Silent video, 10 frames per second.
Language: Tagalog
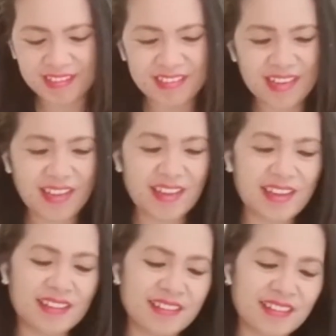
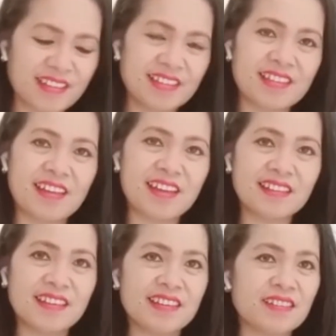Ayan, titingnan
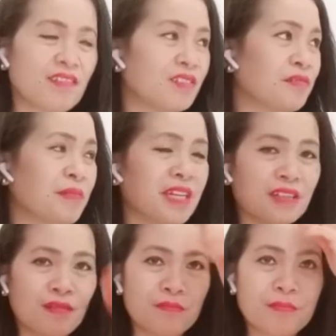natin kung anong
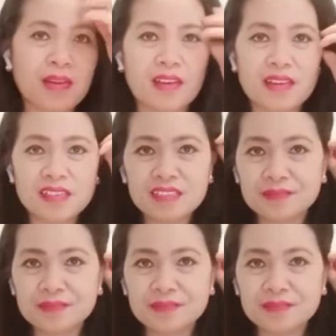meron ba.